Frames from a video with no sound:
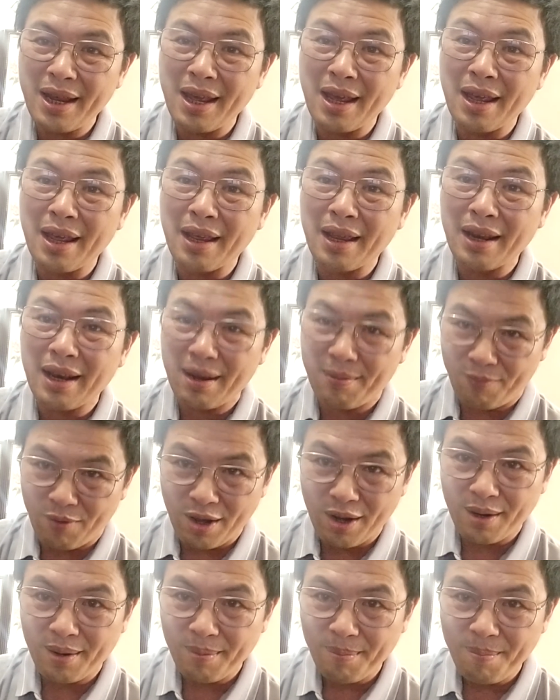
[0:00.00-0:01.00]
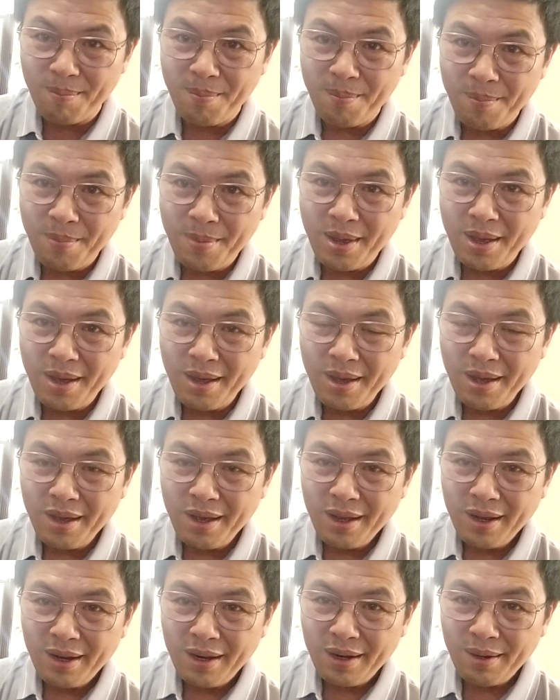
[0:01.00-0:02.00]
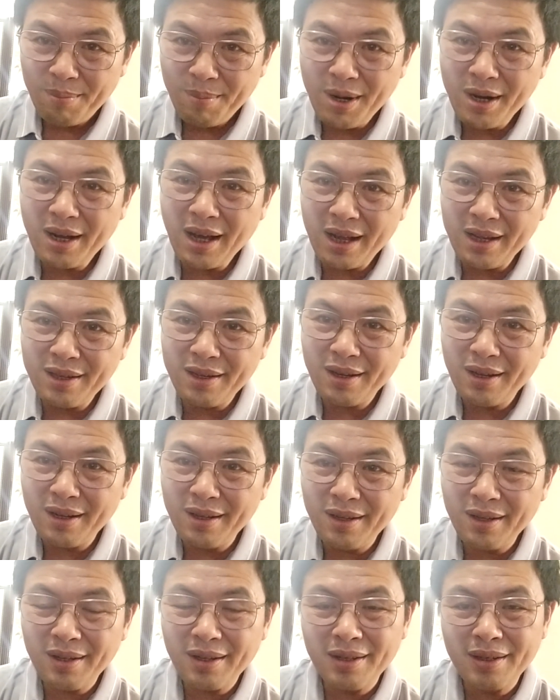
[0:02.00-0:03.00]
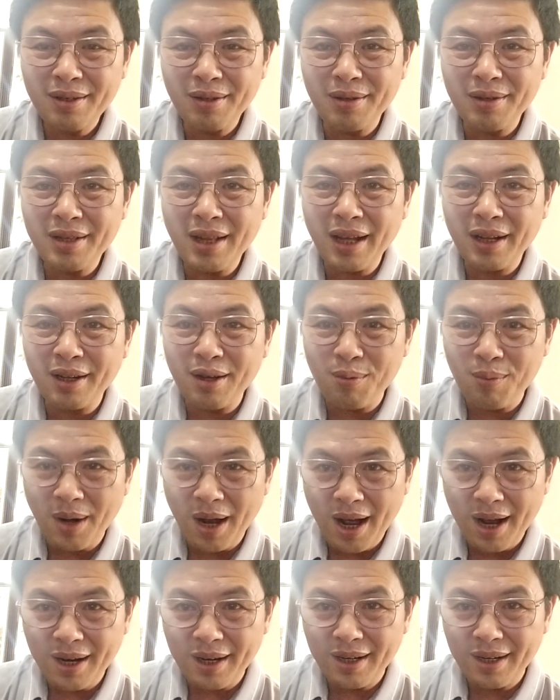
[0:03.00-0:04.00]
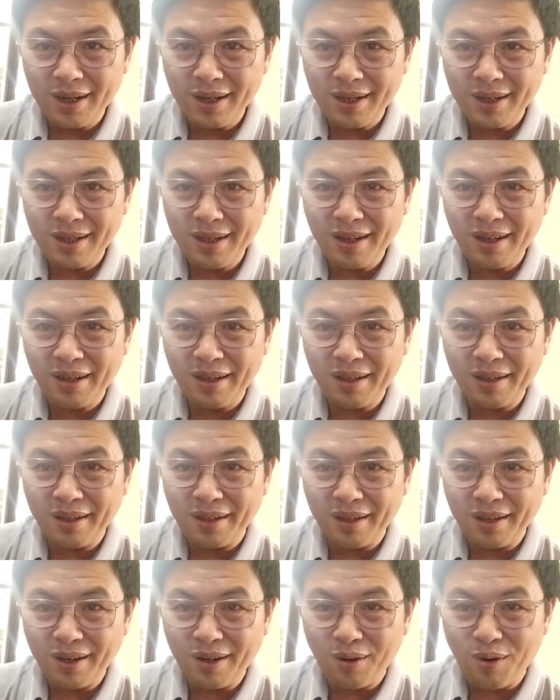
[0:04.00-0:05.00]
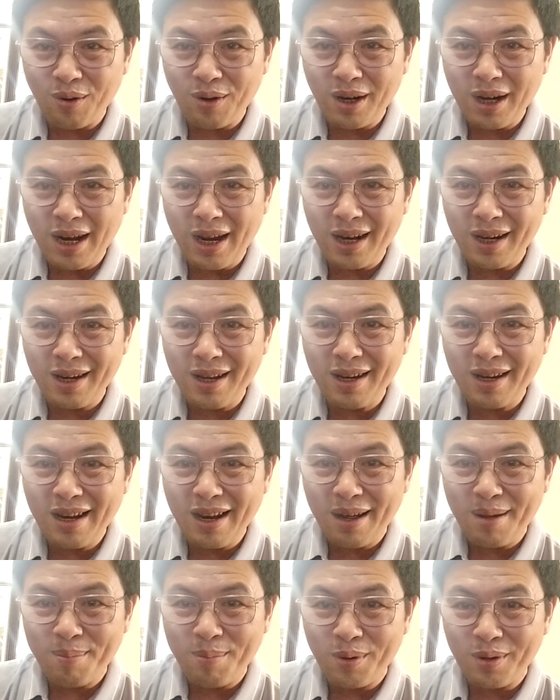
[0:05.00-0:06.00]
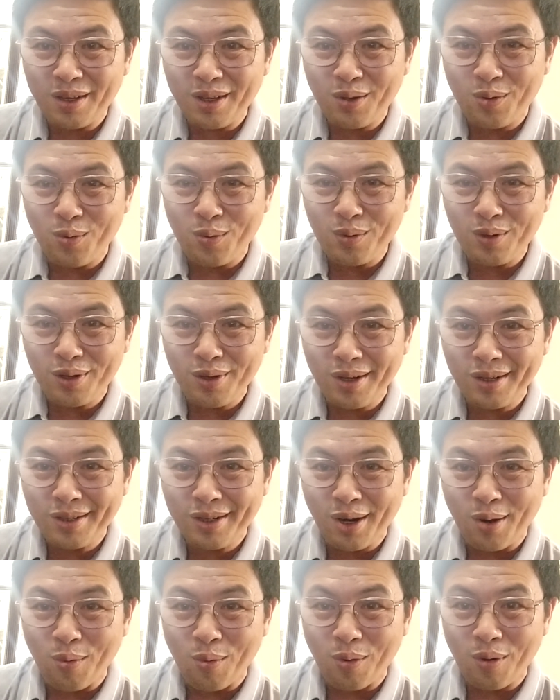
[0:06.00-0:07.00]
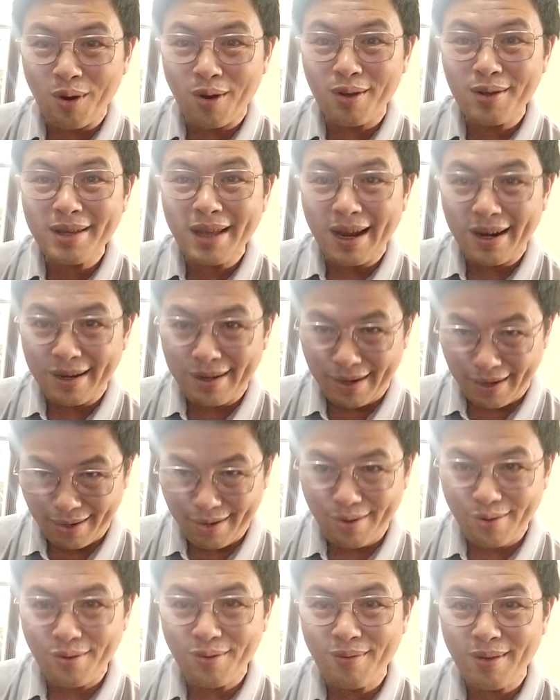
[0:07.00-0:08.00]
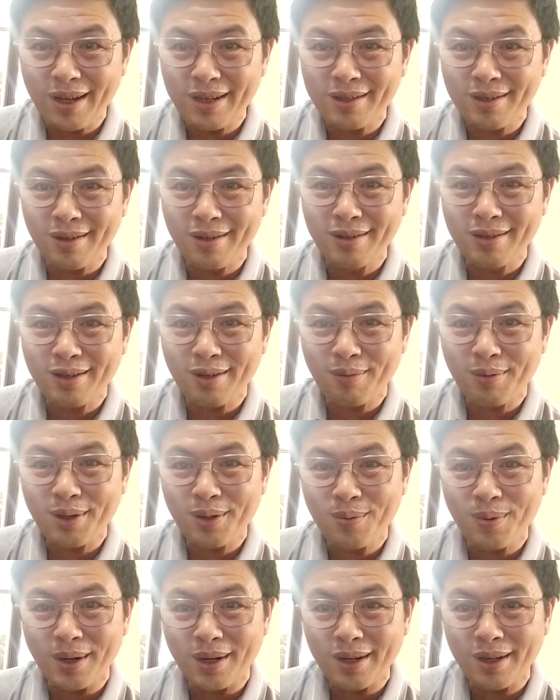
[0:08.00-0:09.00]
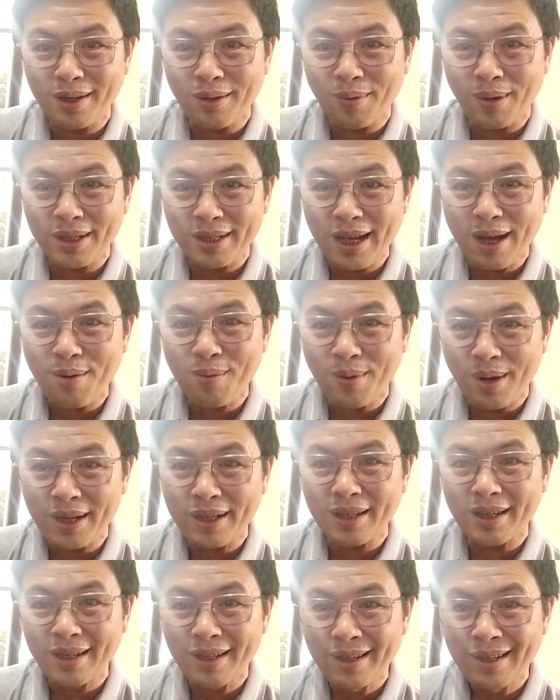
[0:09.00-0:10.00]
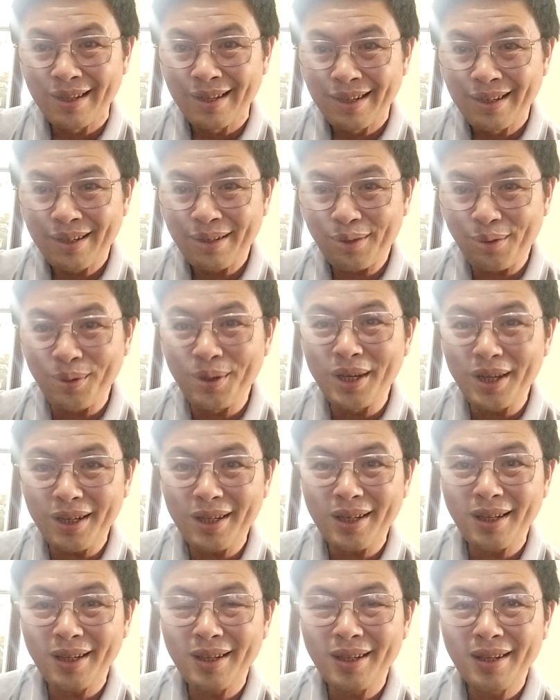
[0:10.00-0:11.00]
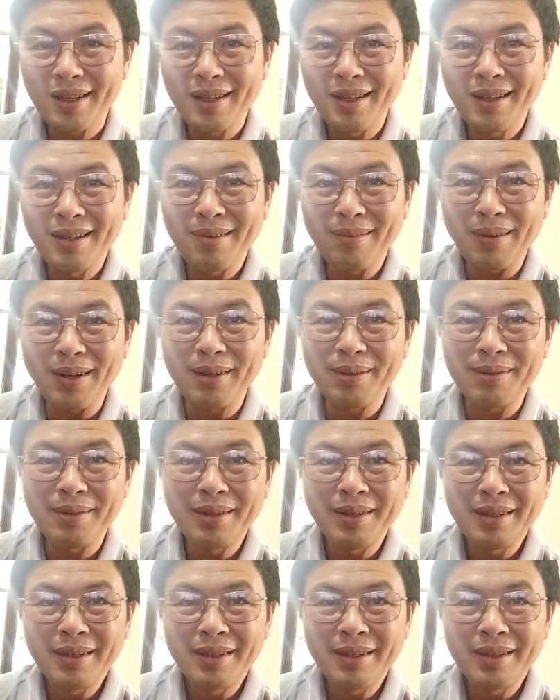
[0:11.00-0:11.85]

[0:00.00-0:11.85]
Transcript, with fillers: để làm việc bên cạnh những cái sự thành công khác ấy thì có lẽ đây là một cái khúc xương sầu khó nhằn nhất đối với anh Sơn trong cái cuộc đời ngoại giao của anh tôi nghĩ thế Đấy không